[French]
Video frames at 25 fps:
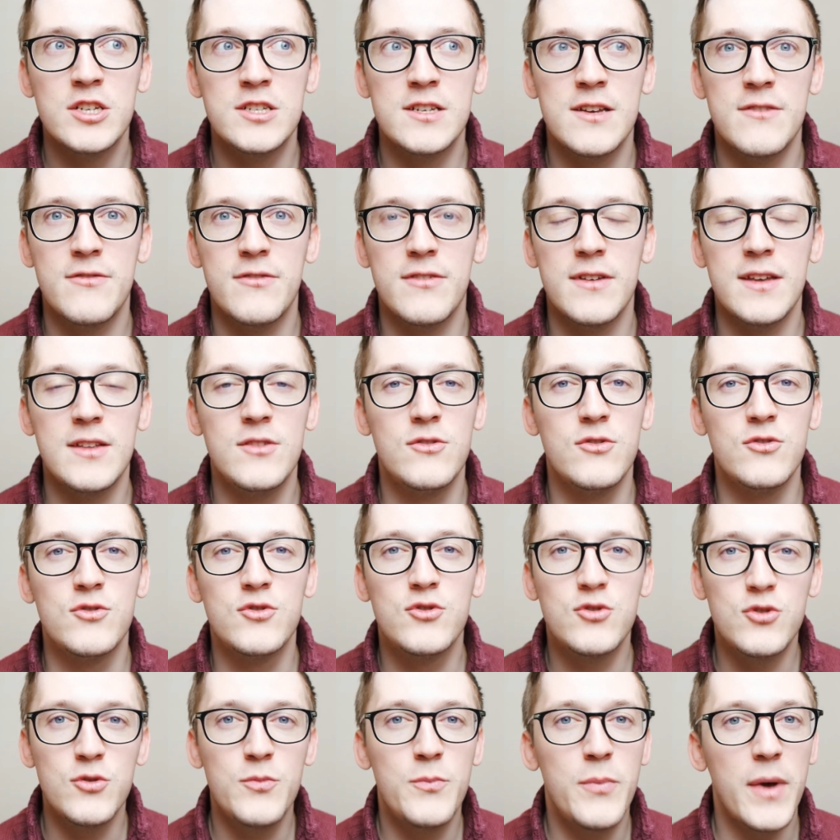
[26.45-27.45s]
J'ai fait de
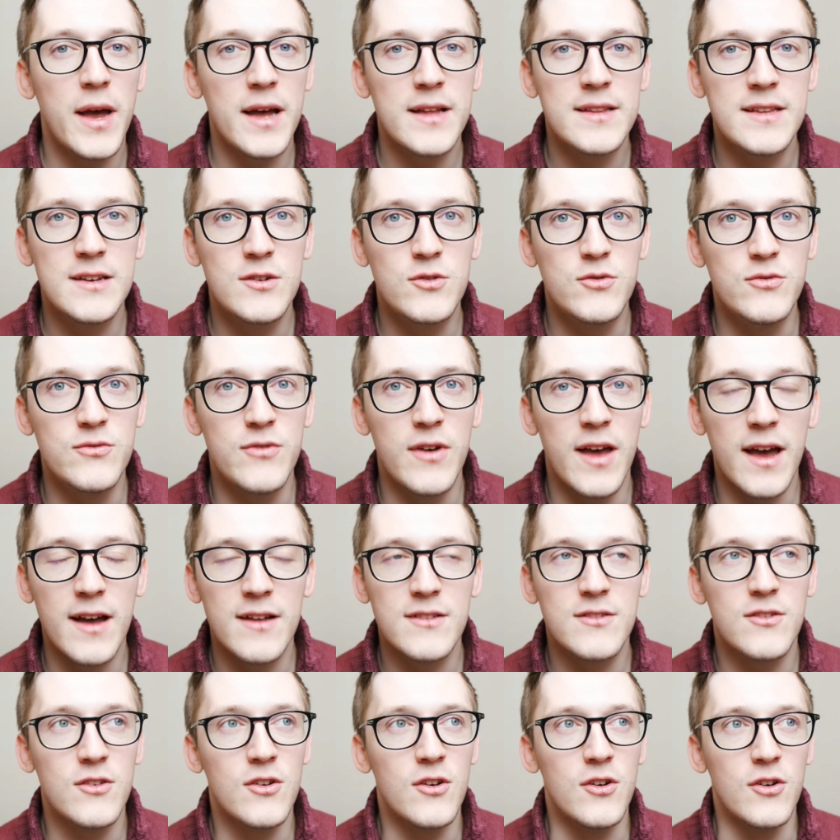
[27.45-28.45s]
super
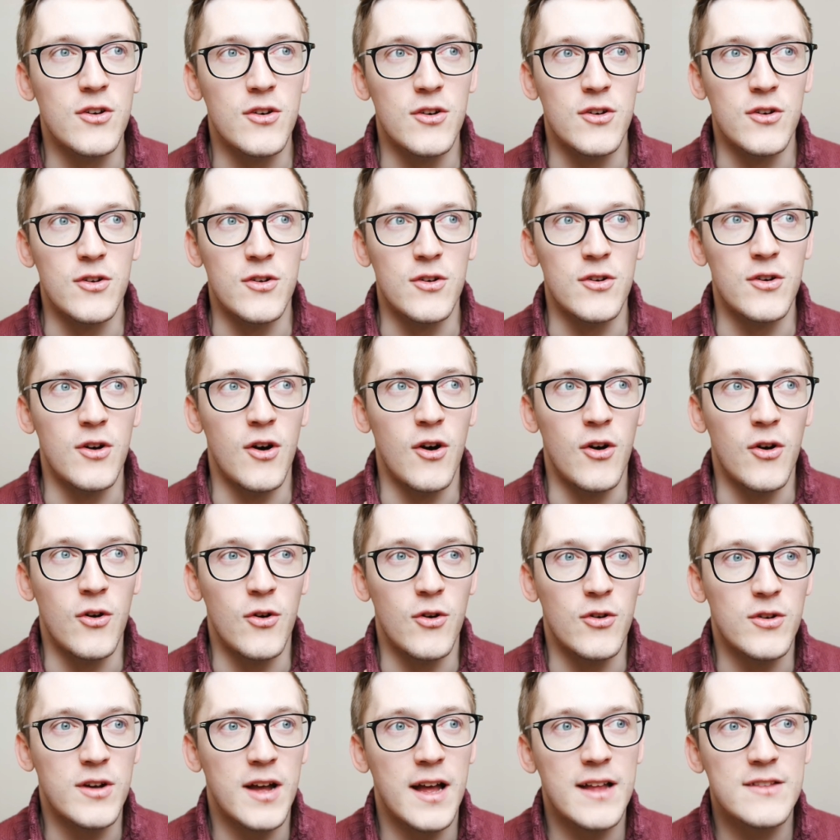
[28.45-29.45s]
découvertes euh,
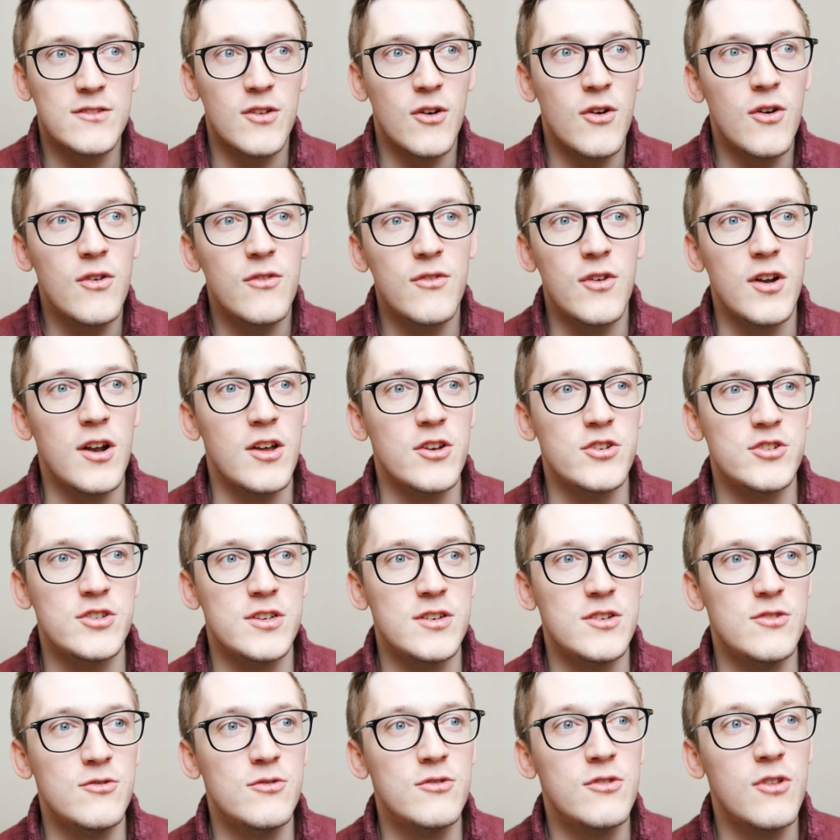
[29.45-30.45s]
en 4 ans. Voilà,
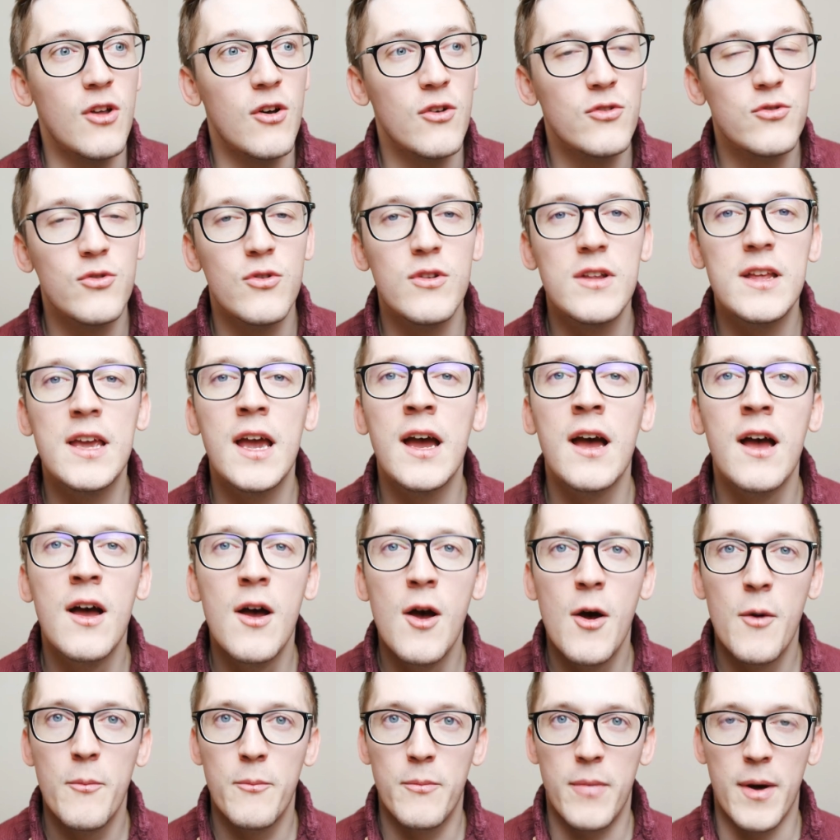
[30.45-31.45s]
j'ai eu le temps de lire
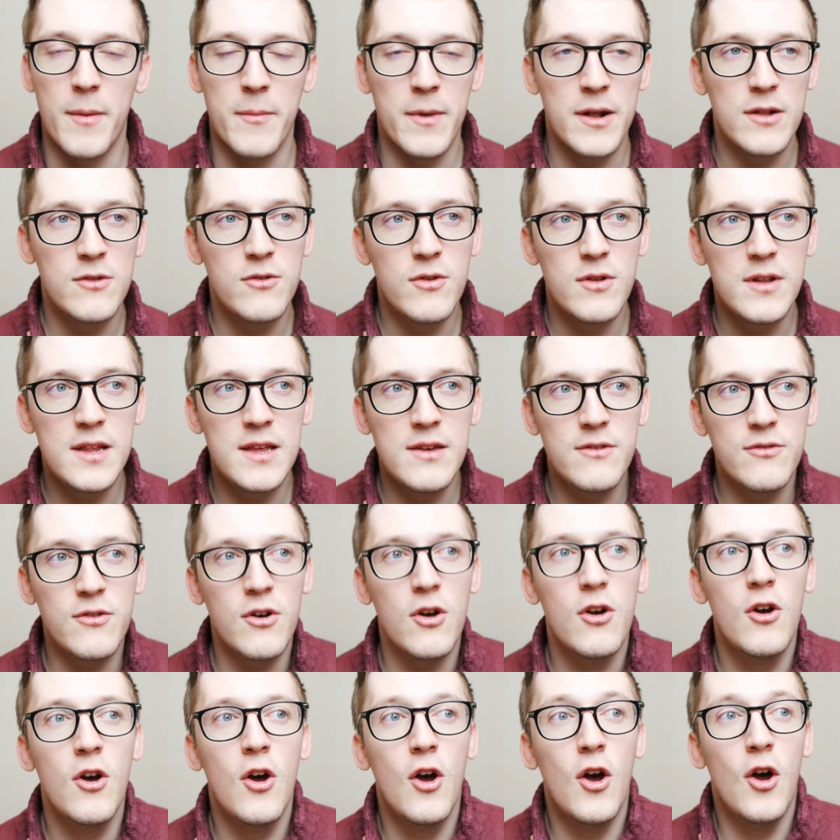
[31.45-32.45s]
pas mal de
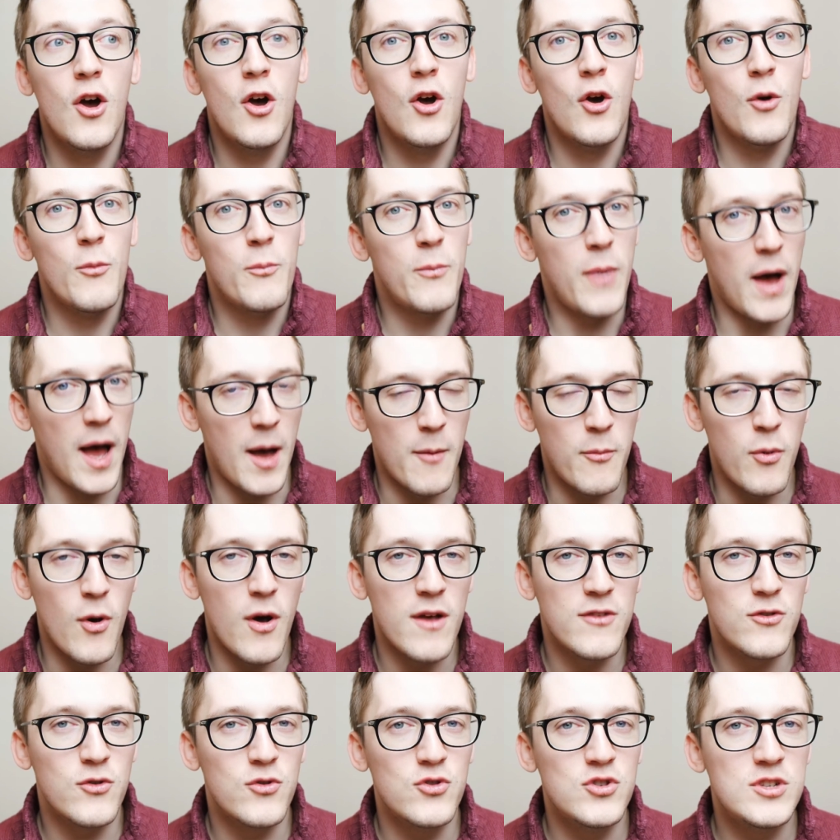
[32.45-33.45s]
livres par
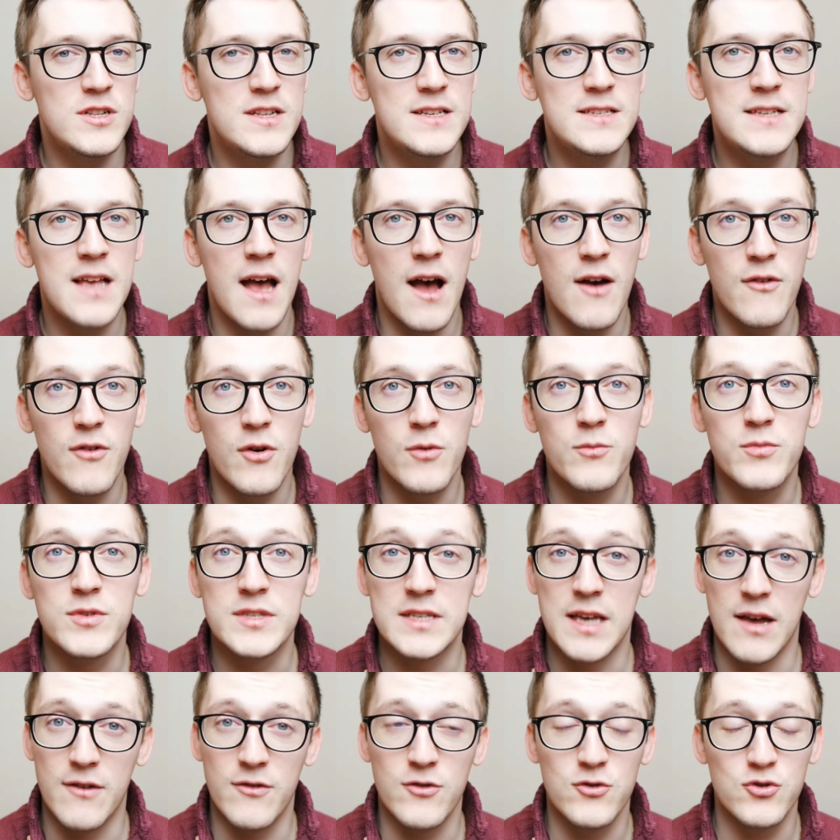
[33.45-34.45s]
rapport à ce que je lisais avant,
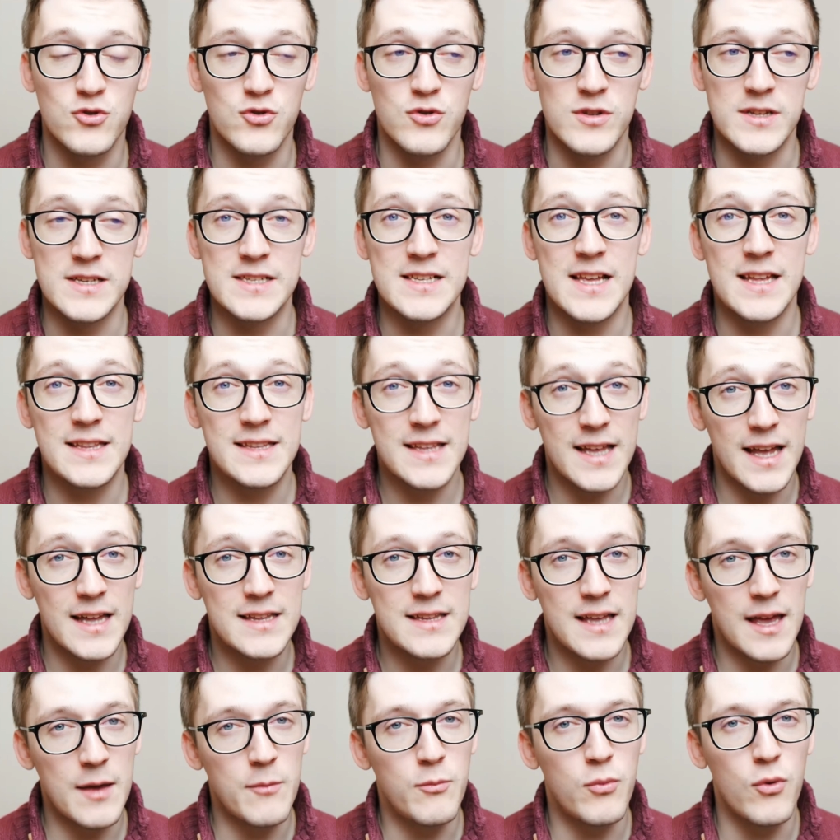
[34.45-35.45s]
puisqu'avant je lisais
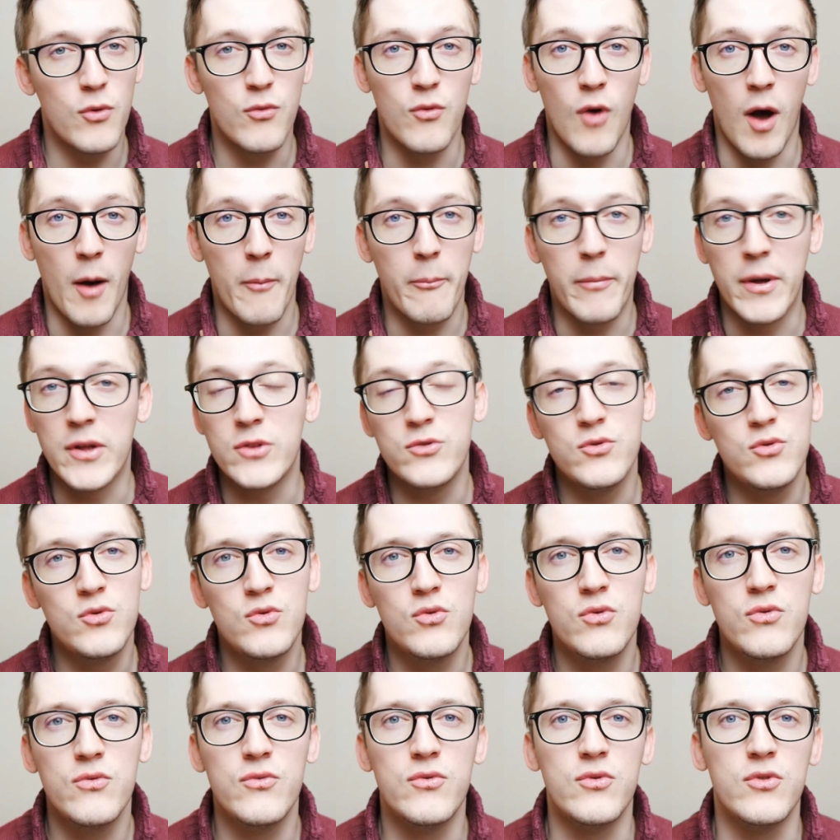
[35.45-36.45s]
très très peu, voire pas
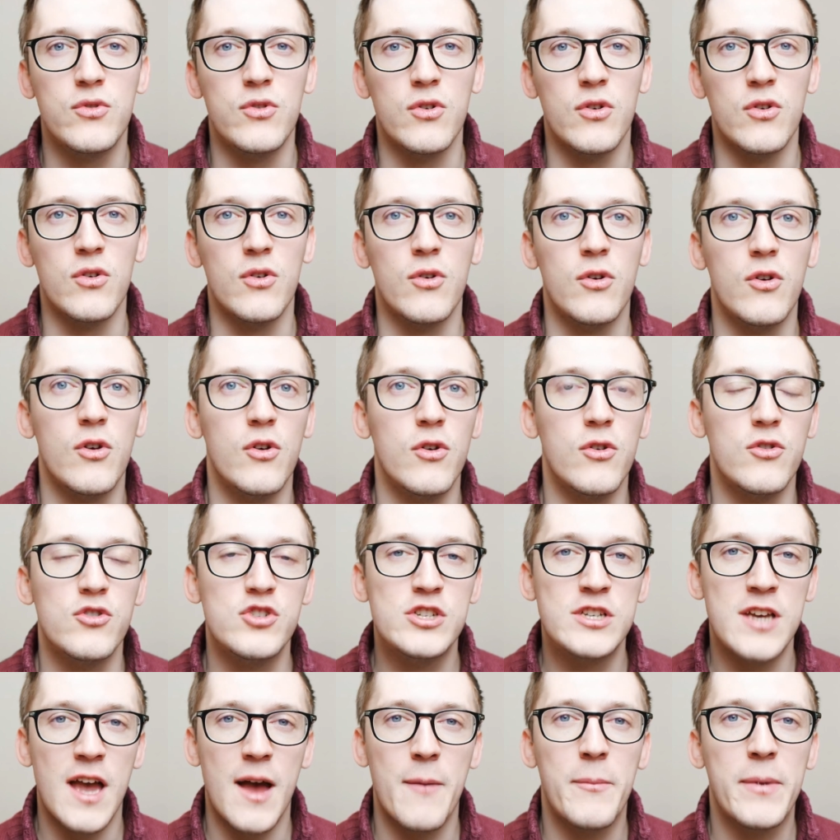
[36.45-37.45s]
du tout, vu que
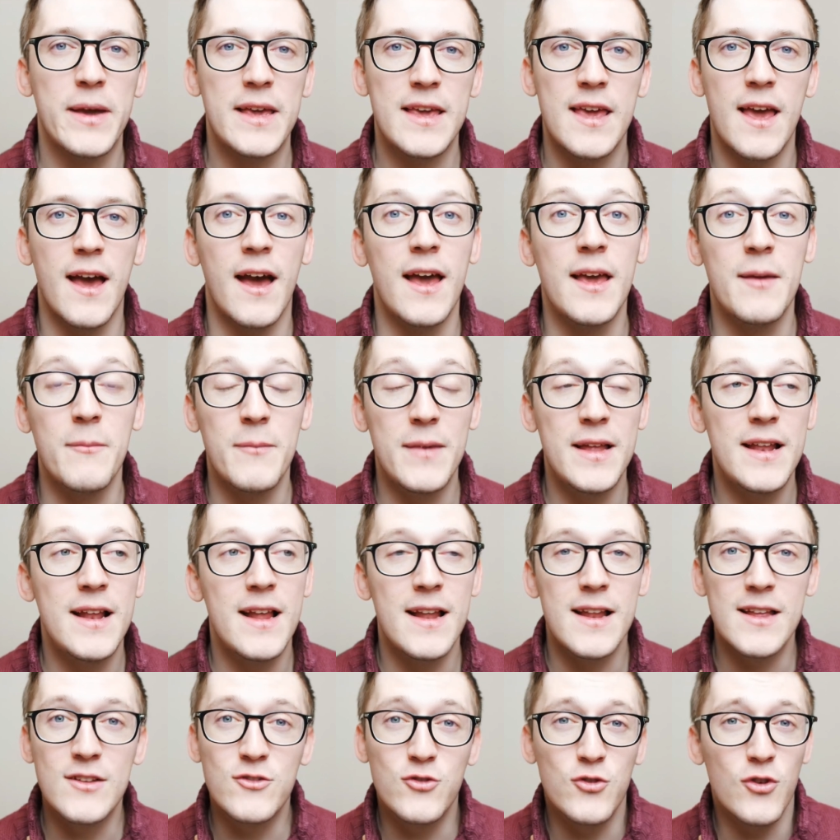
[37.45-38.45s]
j'ai appris à aimer
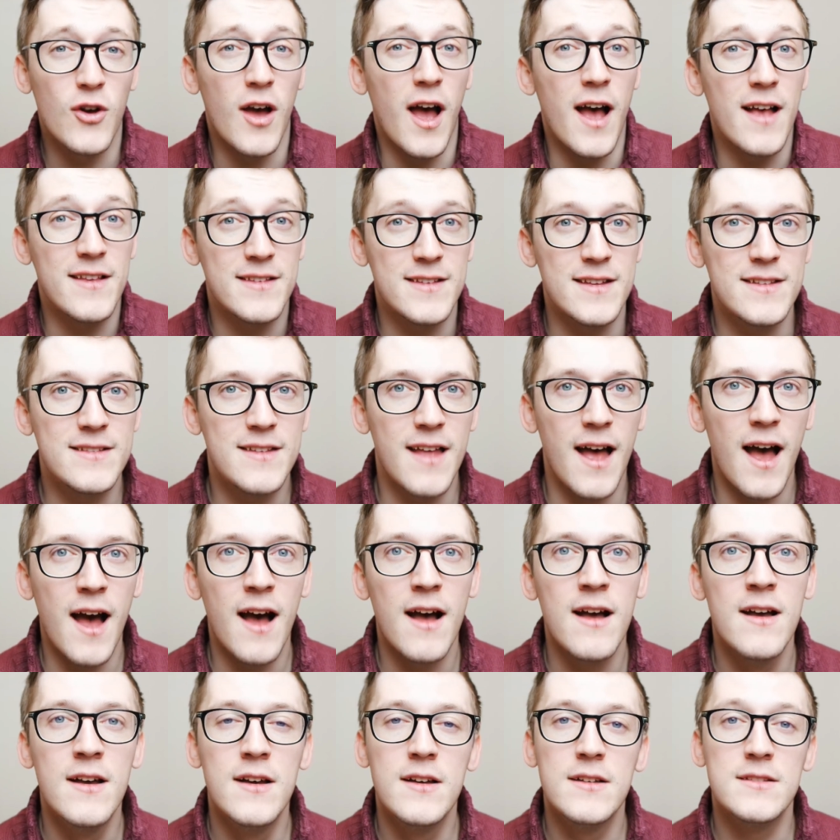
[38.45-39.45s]
la lecture assez
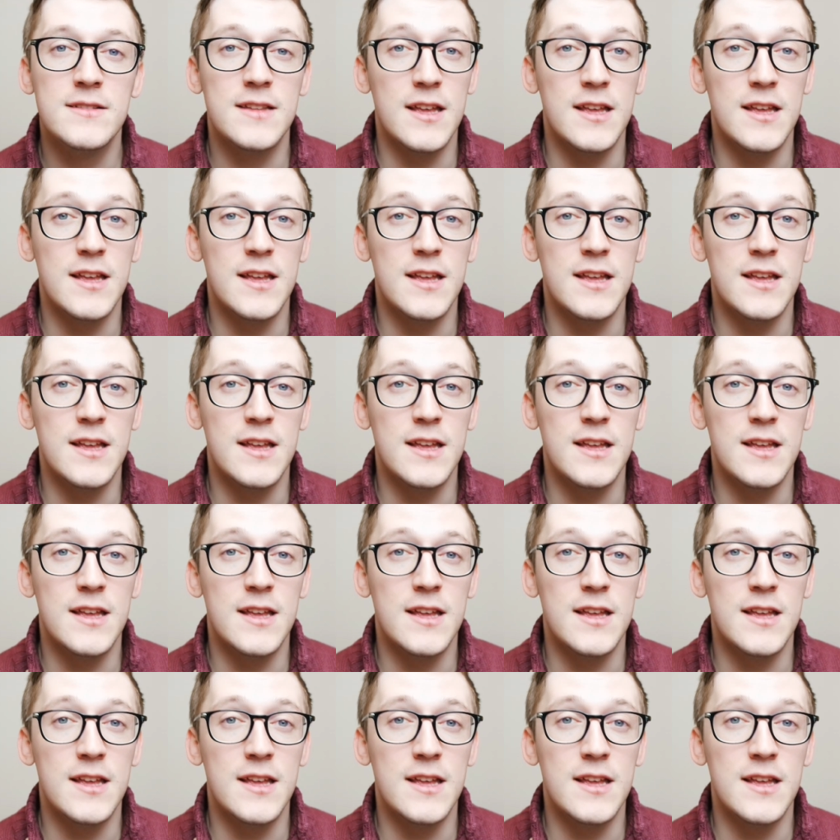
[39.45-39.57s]
tard.